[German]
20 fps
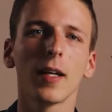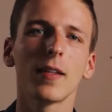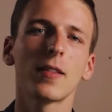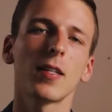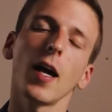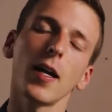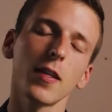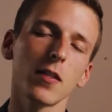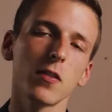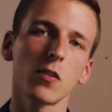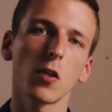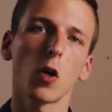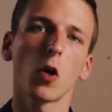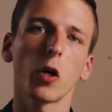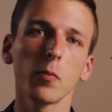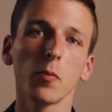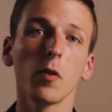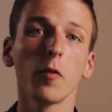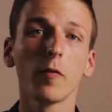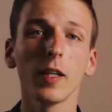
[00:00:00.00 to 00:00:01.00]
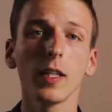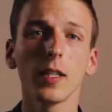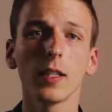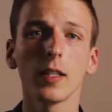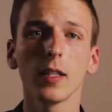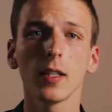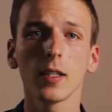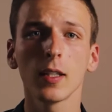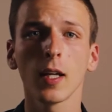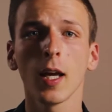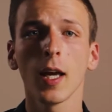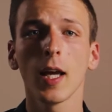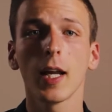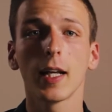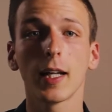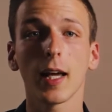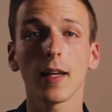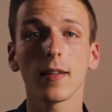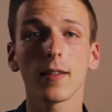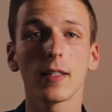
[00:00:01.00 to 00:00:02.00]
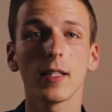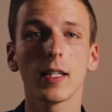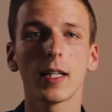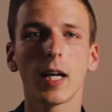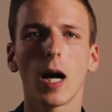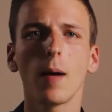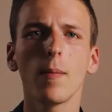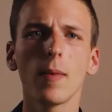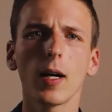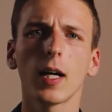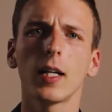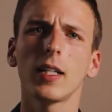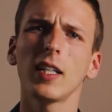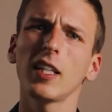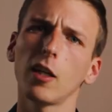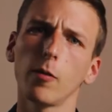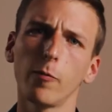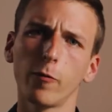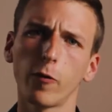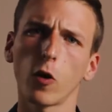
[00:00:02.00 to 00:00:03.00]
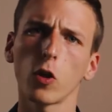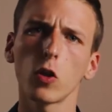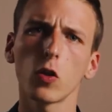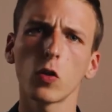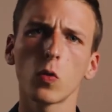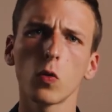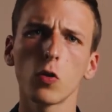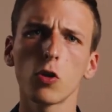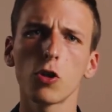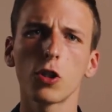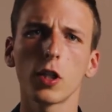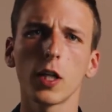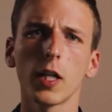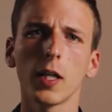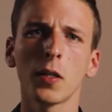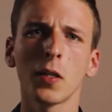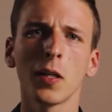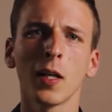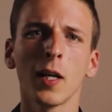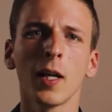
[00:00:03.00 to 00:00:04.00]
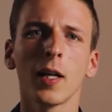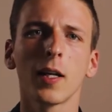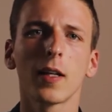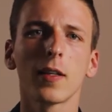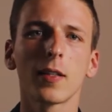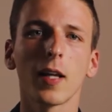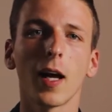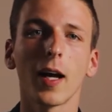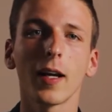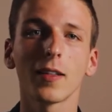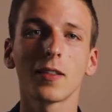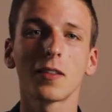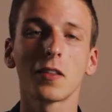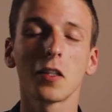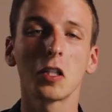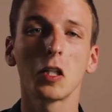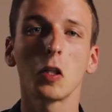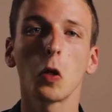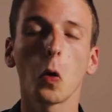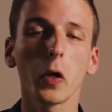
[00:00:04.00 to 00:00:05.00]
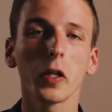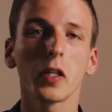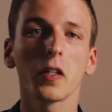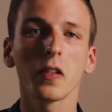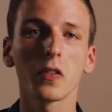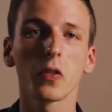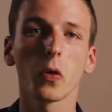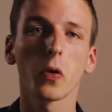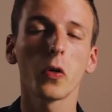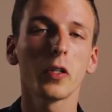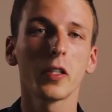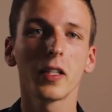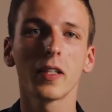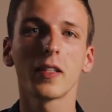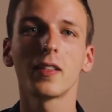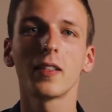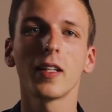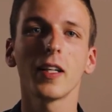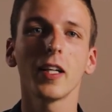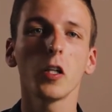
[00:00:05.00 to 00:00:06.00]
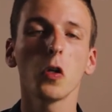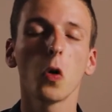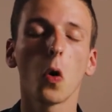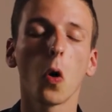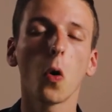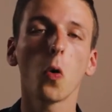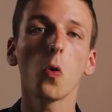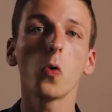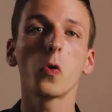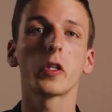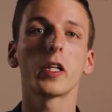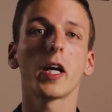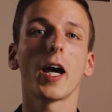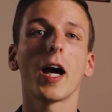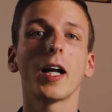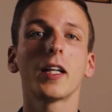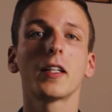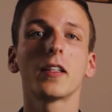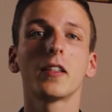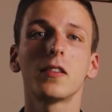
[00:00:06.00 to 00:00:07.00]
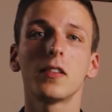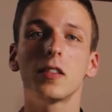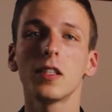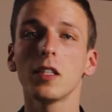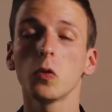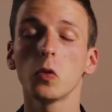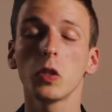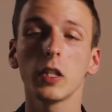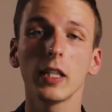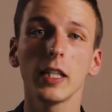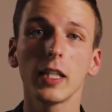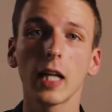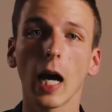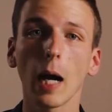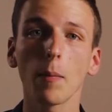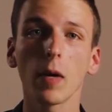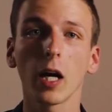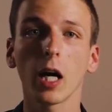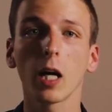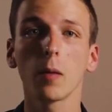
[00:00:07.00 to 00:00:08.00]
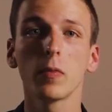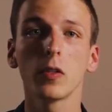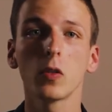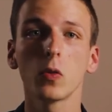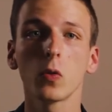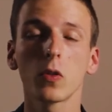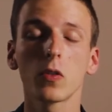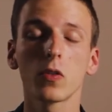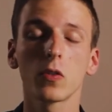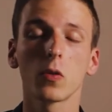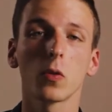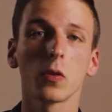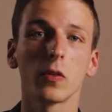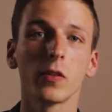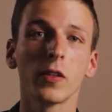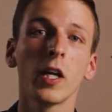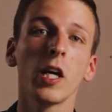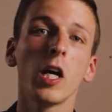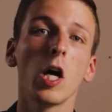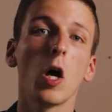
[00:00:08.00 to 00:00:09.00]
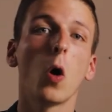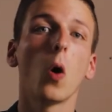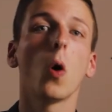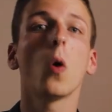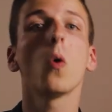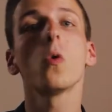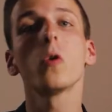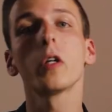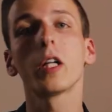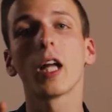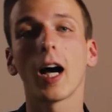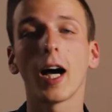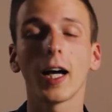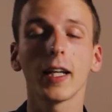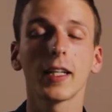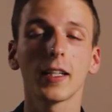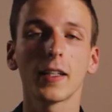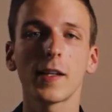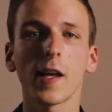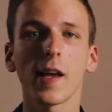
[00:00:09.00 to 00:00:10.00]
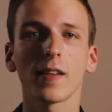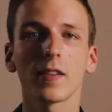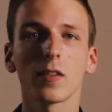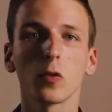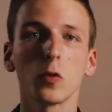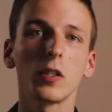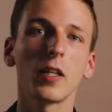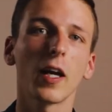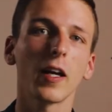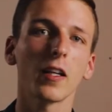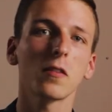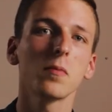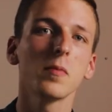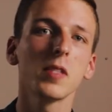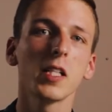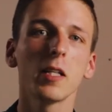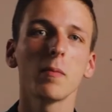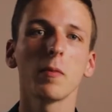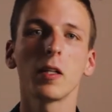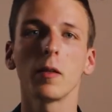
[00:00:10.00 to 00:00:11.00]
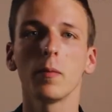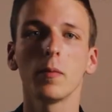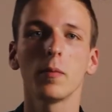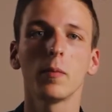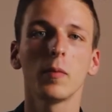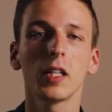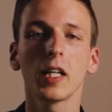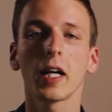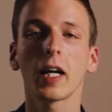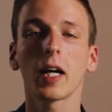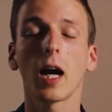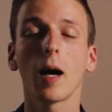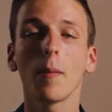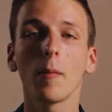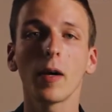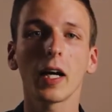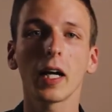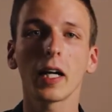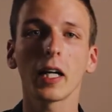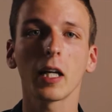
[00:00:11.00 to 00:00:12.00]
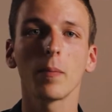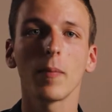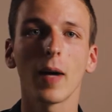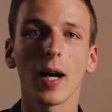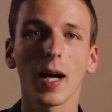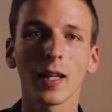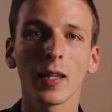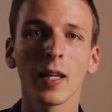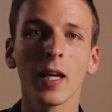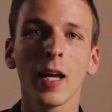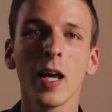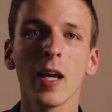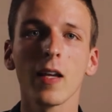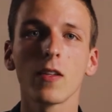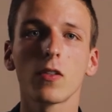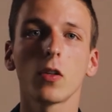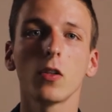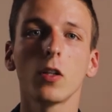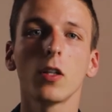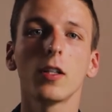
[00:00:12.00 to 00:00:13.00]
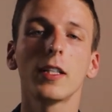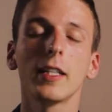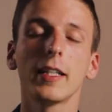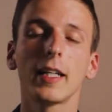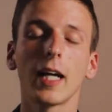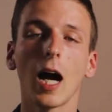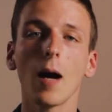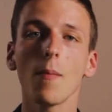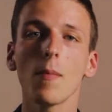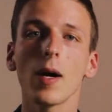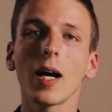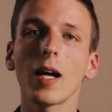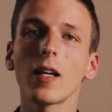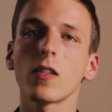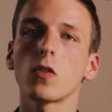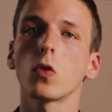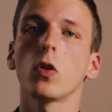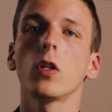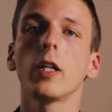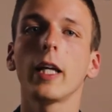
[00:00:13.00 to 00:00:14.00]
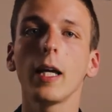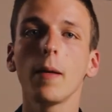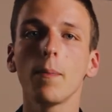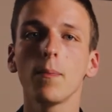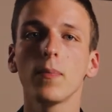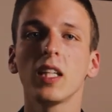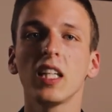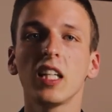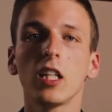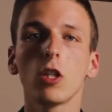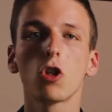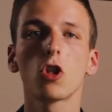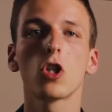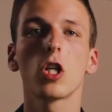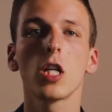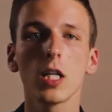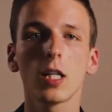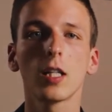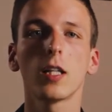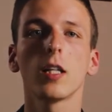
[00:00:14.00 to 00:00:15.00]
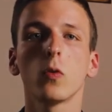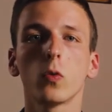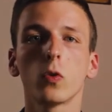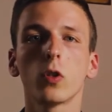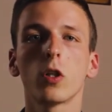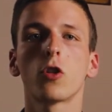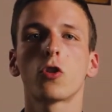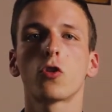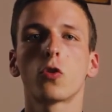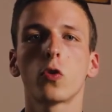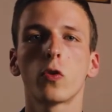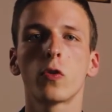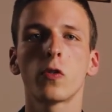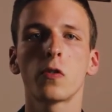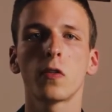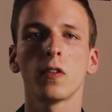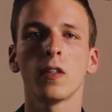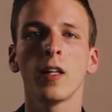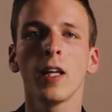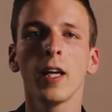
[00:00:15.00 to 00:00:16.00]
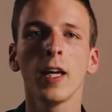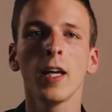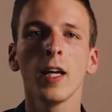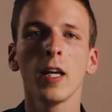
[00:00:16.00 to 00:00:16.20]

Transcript: Das heißt, es ist auch immer wichtig, dass die Kamera nicht im Vordergrund steht. Das heißt, die Leute sollen nicht sehen, oh, der hat jetzt die und die Kamera benutzt und oh, da hat er das und das mit, dem, mit der Kamera gemacht, sondern die Kamera soll eben die Geschichte unterstützen.